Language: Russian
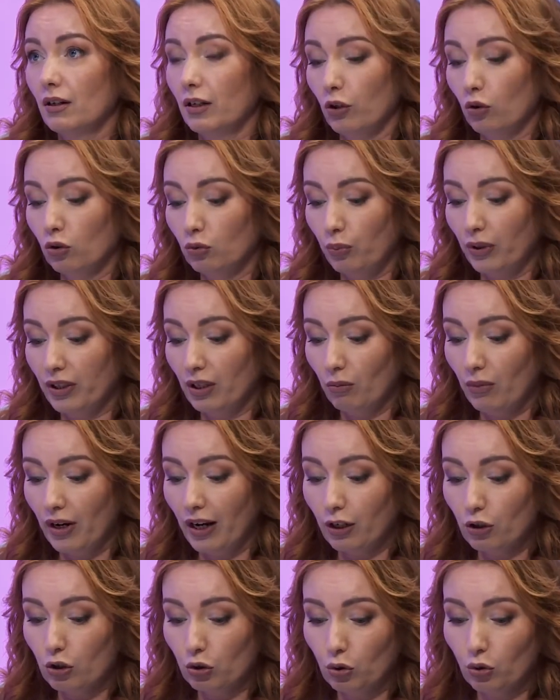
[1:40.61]
и он
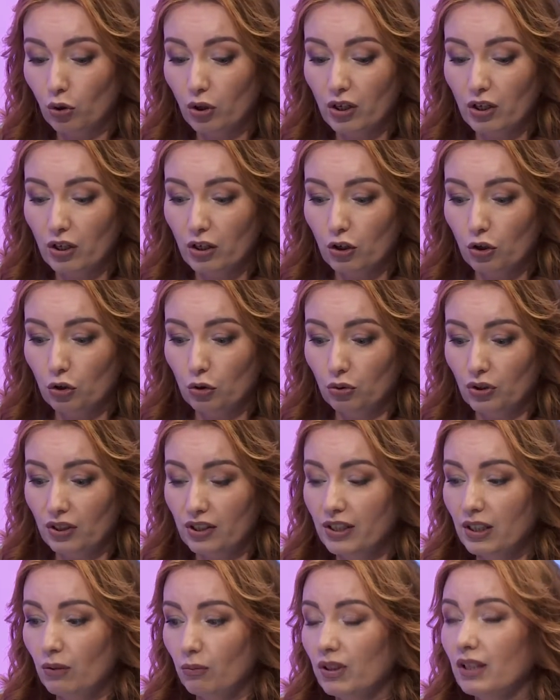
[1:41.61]
понимает, что что-то
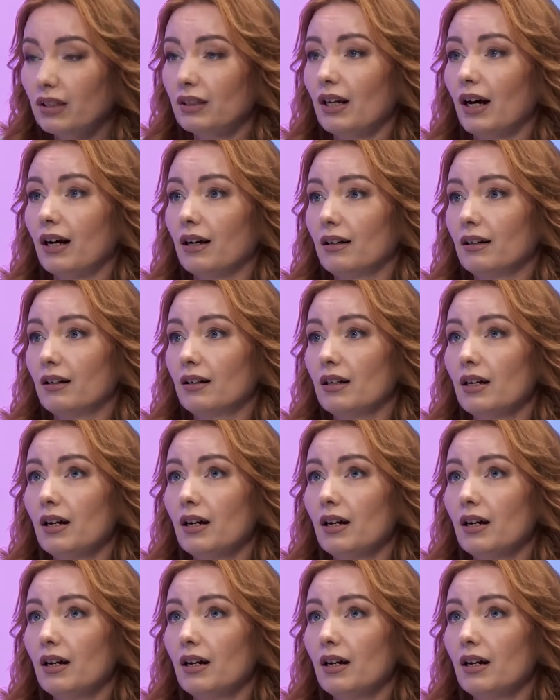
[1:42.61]
с ним не так.